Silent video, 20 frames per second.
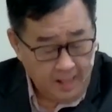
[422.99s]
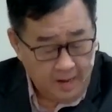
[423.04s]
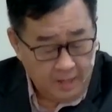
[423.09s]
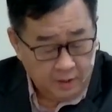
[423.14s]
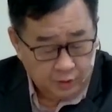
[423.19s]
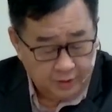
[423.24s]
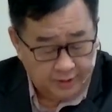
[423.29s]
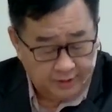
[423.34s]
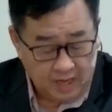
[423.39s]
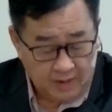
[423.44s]

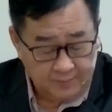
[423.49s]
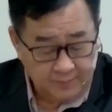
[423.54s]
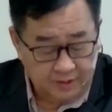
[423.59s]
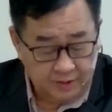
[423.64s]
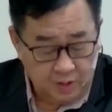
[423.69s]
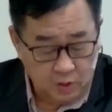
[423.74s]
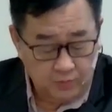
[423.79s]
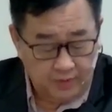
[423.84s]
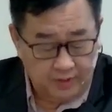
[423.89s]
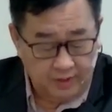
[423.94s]
所以他们
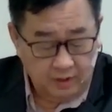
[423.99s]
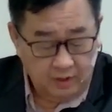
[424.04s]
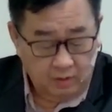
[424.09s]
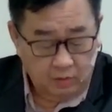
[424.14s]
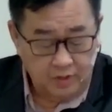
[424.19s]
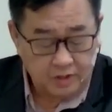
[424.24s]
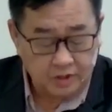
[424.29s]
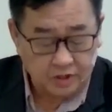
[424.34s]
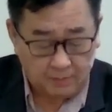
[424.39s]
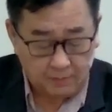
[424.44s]
认为为
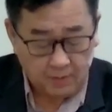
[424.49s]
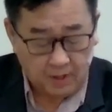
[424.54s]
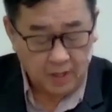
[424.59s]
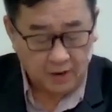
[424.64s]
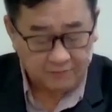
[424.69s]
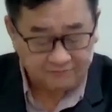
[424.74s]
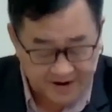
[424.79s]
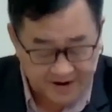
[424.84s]
什么要放